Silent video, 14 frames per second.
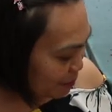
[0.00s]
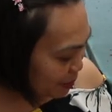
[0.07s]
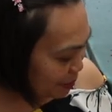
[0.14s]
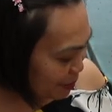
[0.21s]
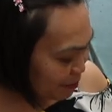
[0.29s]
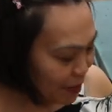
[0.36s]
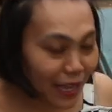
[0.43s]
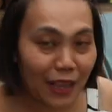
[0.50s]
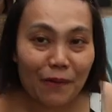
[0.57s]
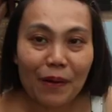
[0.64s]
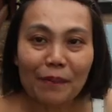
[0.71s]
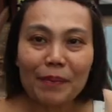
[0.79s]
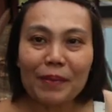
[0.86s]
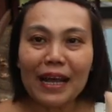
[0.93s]
มันไม่มี
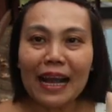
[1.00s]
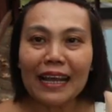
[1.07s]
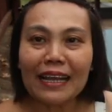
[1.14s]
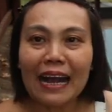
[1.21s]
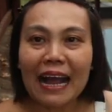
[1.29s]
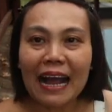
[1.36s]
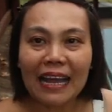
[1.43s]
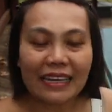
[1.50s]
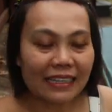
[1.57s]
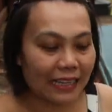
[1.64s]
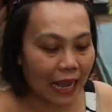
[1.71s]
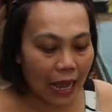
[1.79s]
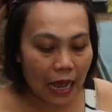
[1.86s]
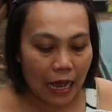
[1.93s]
วะไม่มีใครขายเล
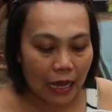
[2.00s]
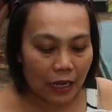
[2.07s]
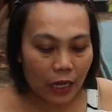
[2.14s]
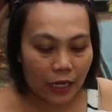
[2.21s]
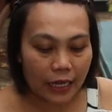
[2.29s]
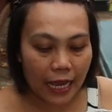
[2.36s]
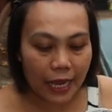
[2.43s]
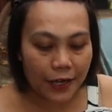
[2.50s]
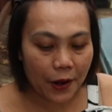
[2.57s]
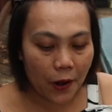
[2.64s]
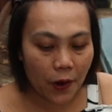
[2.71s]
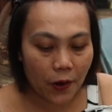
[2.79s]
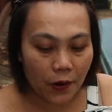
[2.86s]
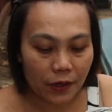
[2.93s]
ยอ่ะ ก็เลยให้
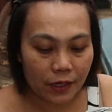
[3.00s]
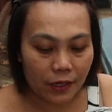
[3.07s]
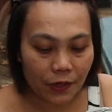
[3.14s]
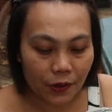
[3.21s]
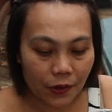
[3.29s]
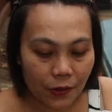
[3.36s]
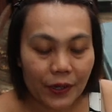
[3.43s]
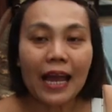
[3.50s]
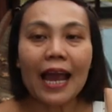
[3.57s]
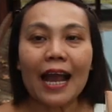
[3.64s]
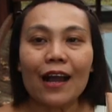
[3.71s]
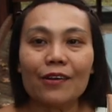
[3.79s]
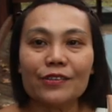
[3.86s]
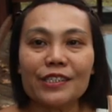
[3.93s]
น้องคนเนี้ย
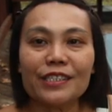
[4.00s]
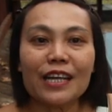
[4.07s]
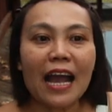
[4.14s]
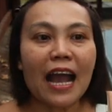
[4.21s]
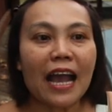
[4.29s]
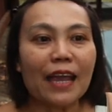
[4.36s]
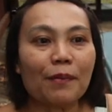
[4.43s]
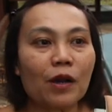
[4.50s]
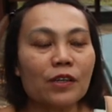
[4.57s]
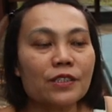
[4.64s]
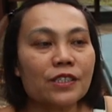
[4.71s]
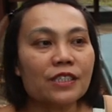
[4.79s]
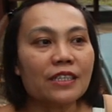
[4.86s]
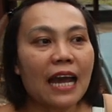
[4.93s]
เขาซื้อให้เพราะเขา
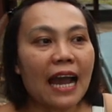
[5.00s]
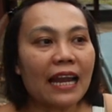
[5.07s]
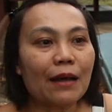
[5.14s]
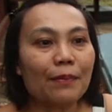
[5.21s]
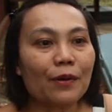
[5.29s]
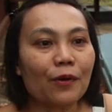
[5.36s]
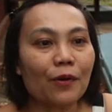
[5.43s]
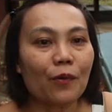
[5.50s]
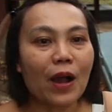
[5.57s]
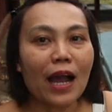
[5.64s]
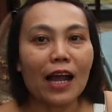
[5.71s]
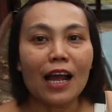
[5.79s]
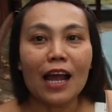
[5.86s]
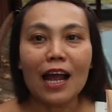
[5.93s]
ซื้อได้แล้วปรากฏว่า
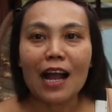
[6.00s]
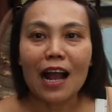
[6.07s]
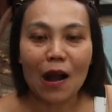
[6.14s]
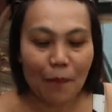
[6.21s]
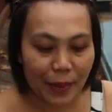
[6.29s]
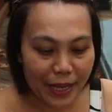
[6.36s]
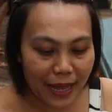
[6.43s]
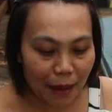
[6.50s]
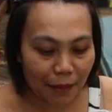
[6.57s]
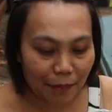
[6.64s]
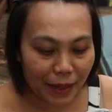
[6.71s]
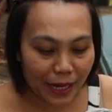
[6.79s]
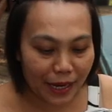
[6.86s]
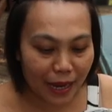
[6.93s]
เขาไม่กลับอ
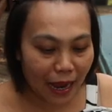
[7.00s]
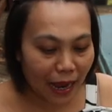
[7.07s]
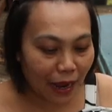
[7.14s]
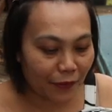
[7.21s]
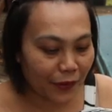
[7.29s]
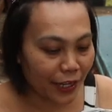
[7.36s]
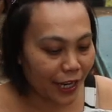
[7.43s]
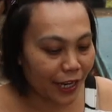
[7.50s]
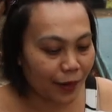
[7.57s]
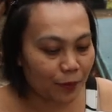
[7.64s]
เมริกาเว้ย